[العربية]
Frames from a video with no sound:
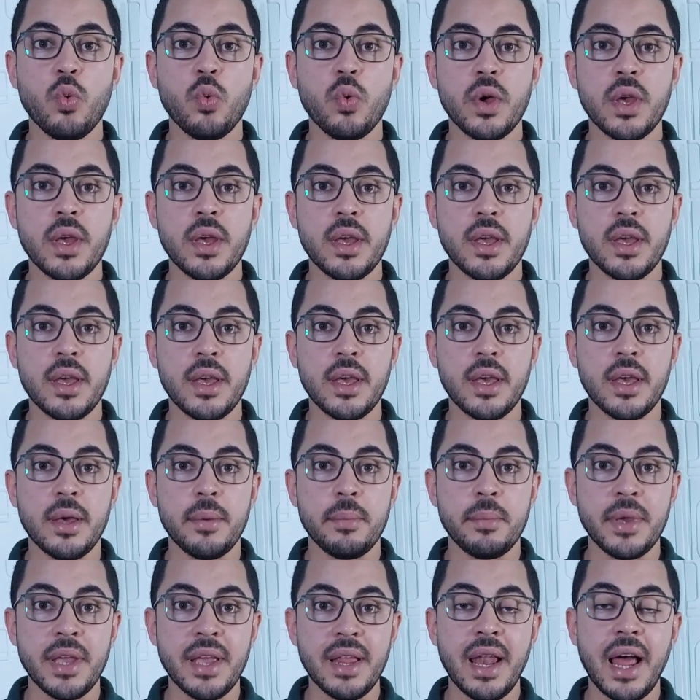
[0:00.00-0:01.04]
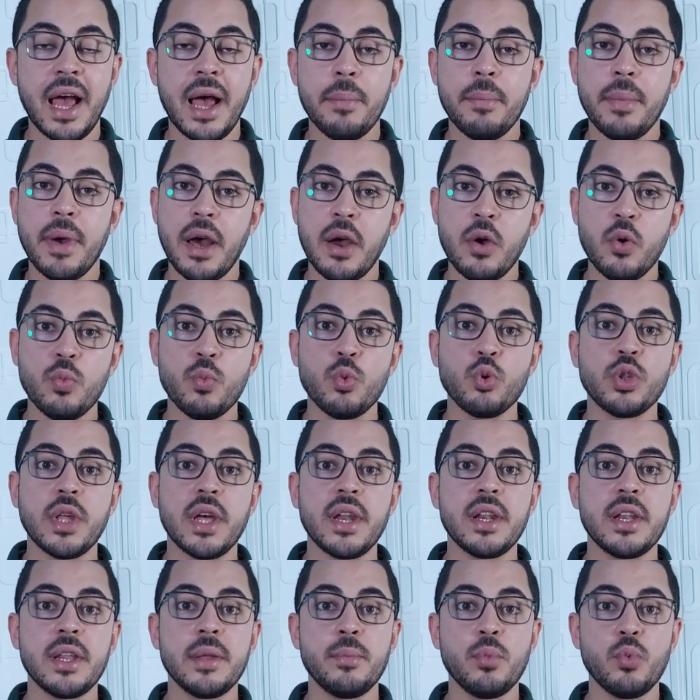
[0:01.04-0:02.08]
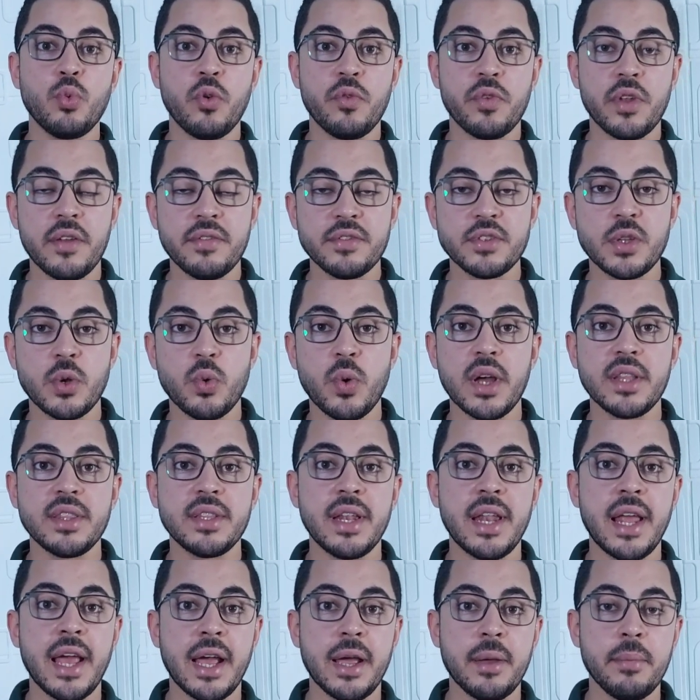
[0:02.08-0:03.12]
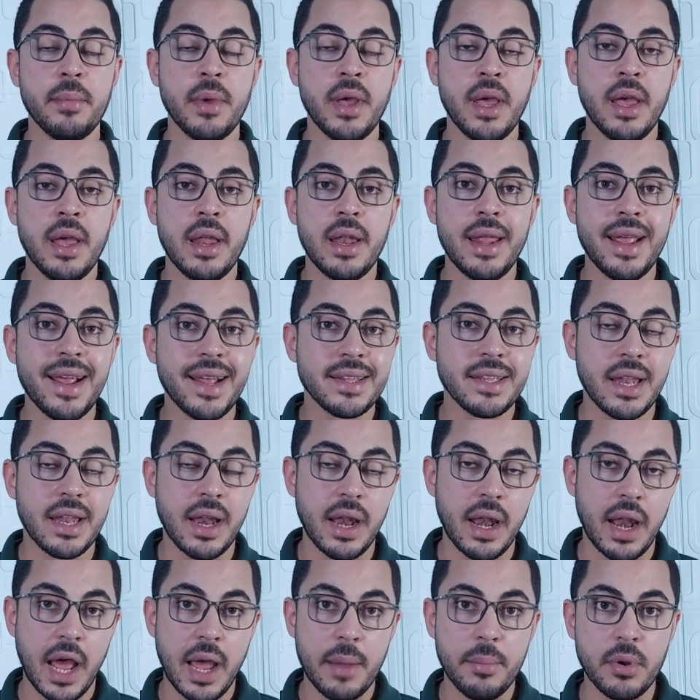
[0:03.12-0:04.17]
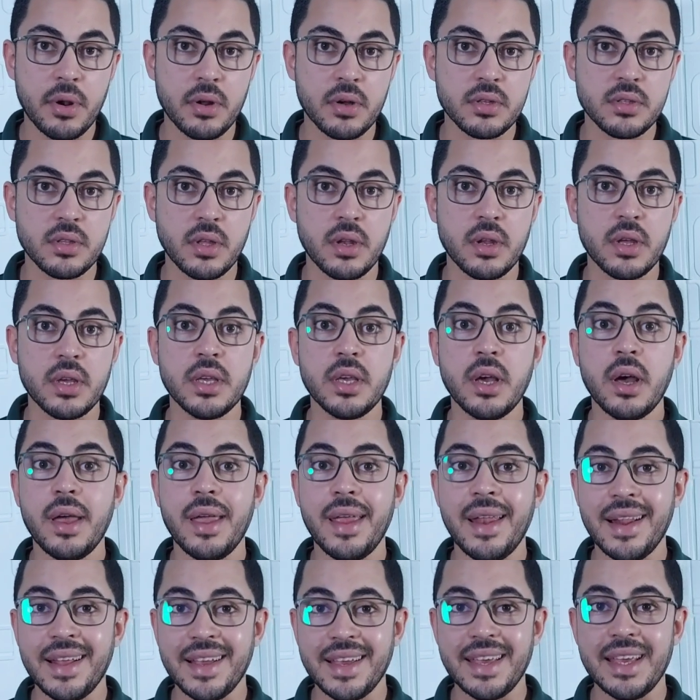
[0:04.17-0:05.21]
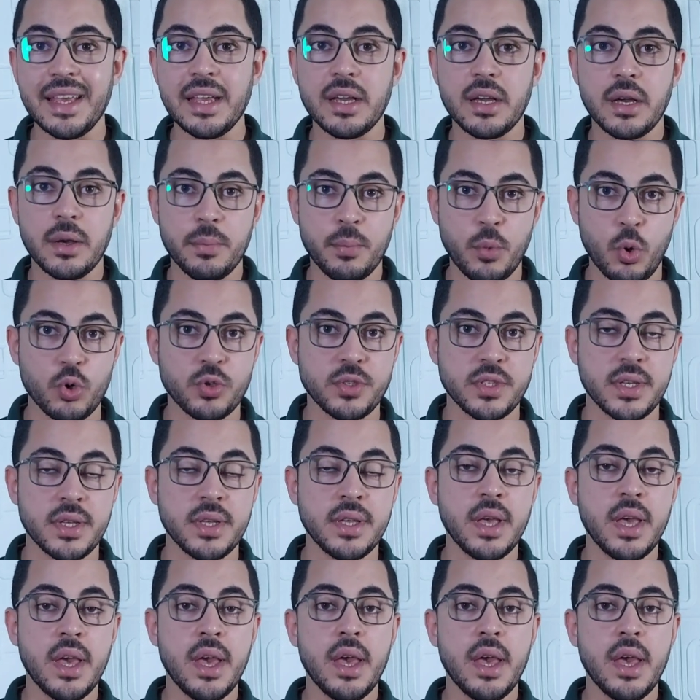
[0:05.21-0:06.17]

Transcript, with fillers: وبيلعب او مدرب وفي نفس الوقت لاعب لاحدى الالعاب القتاليه الكيك بوكسنج